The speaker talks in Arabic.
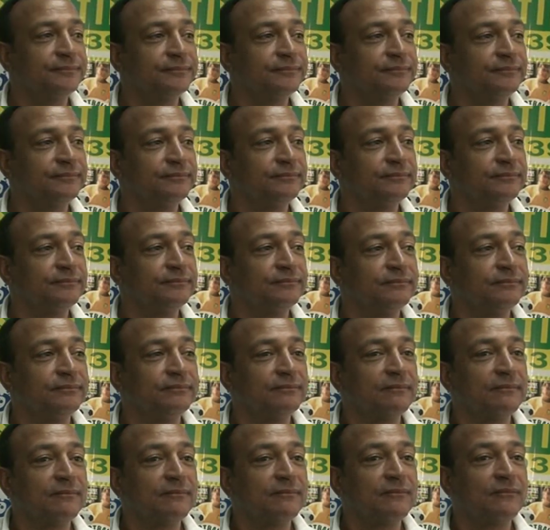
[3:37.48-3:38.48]
التليفونات
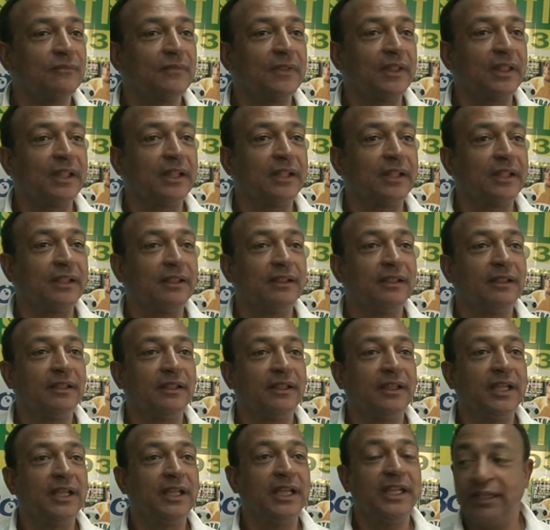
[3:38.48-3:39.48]
مشيت تبت من البوندو
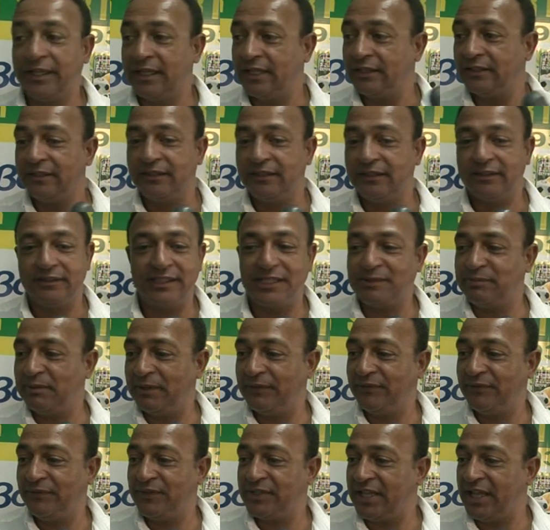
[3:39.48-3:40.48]
صحيح ولا لا؟ إيه؟
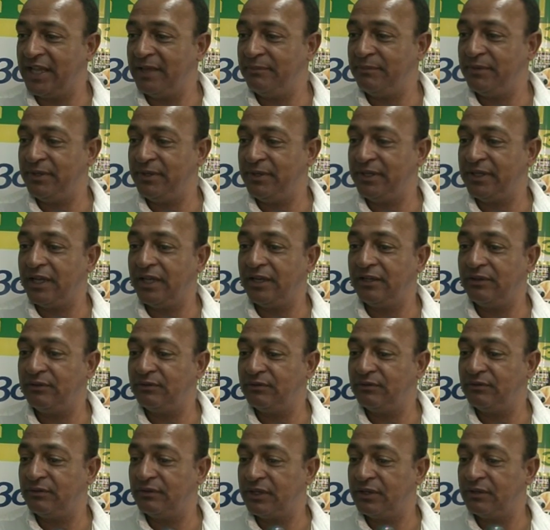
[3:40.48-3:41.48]
بالنسبة في صحابي
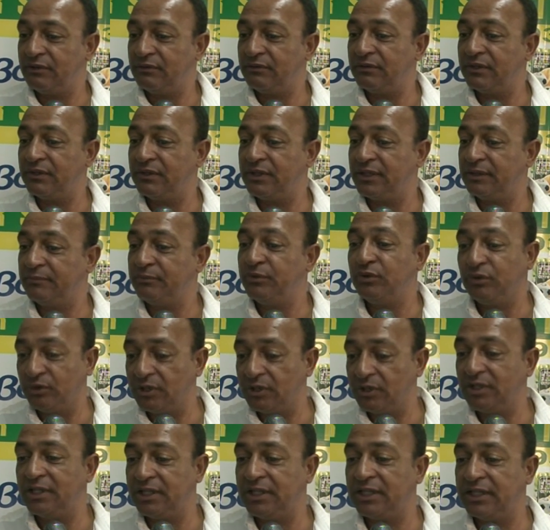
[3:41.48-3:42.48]
قالوا
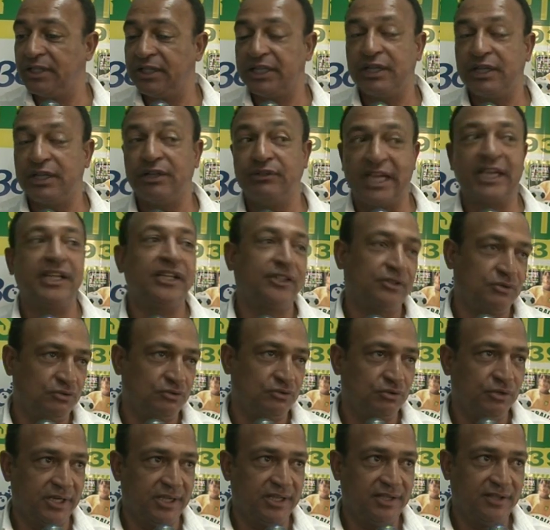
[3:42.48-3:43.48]
راهو آه، دخلت
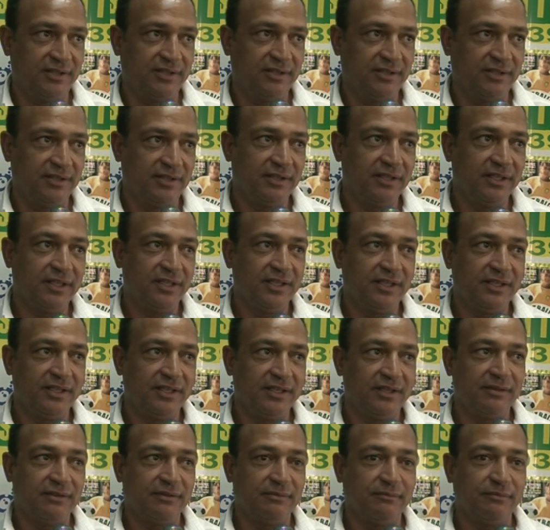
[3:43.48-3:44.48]
الكرة
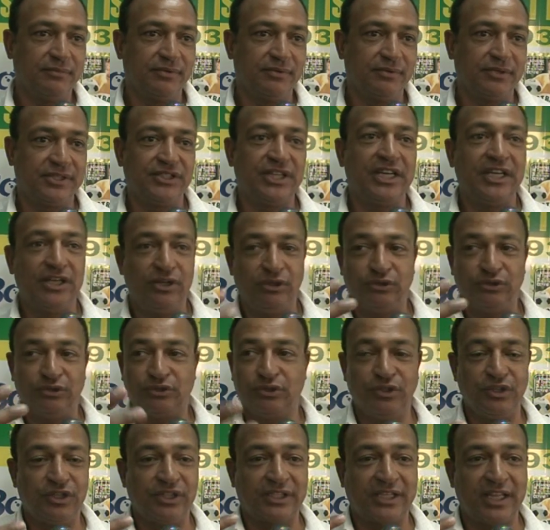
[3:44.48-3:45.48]
جاني
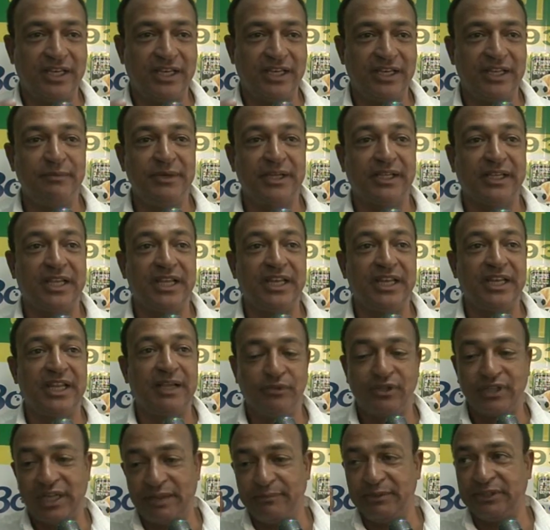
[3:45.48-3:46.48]
لونترونور كلمني قال لي
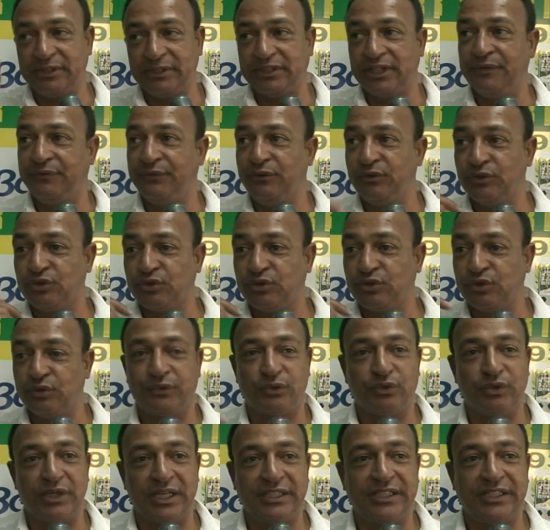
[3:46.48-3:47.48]
عمر عمل تليفون
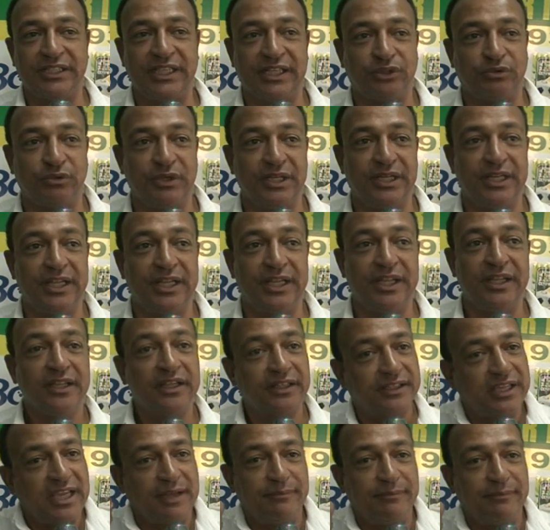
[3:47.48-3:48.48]
شوف الكره دخلت ولا
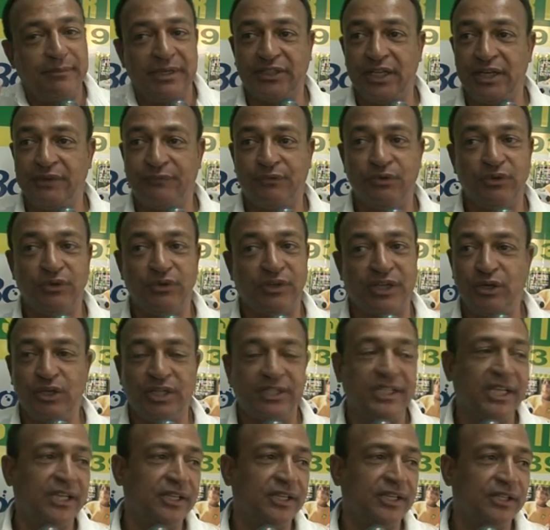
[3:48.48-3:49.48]
كامل تليفون قال
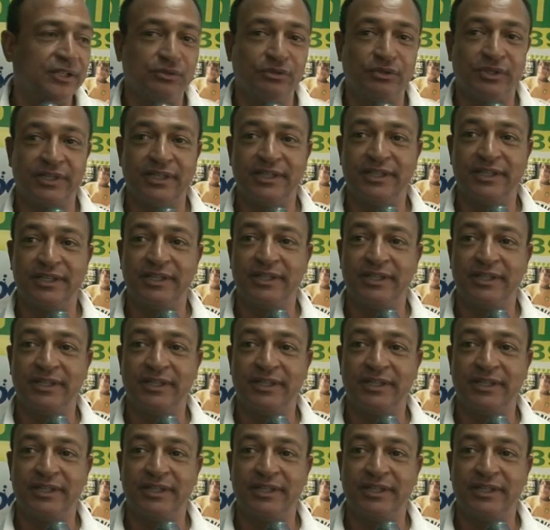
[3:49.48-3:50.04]
لي دخلت الكره